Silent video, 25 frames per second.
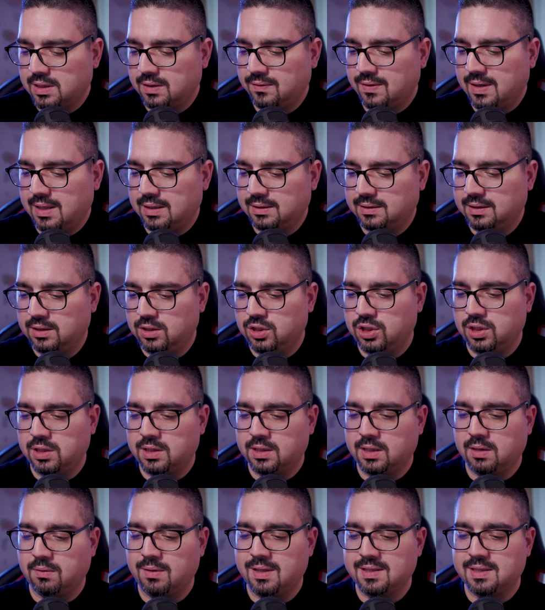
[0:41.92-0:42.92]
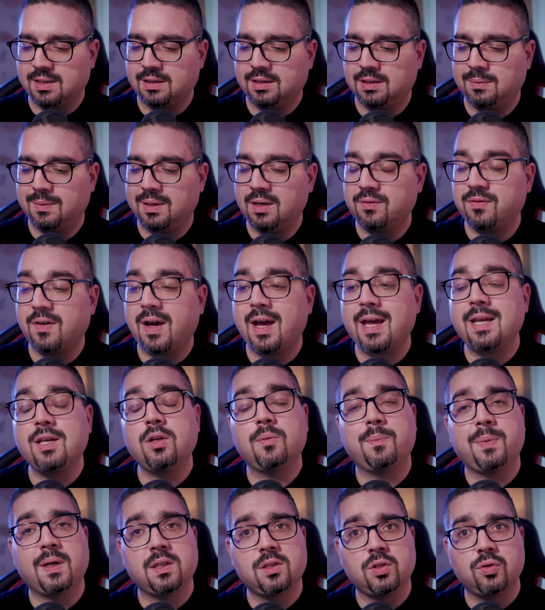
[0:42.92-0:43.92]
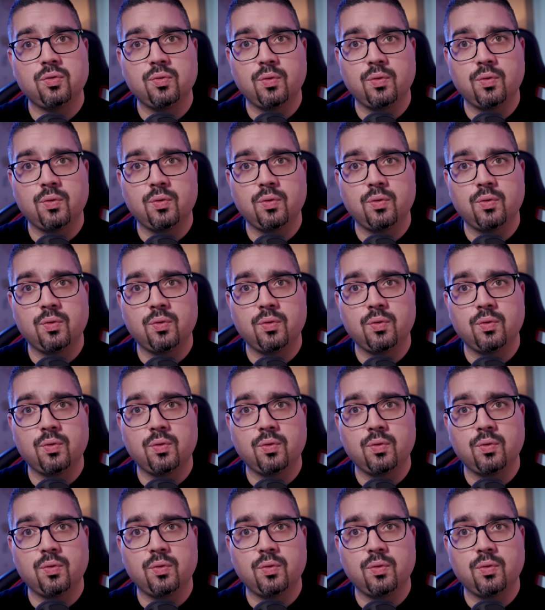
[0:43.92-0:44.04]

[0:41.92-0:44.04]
arrivato arrivati circa una settimana fa e ne ho presi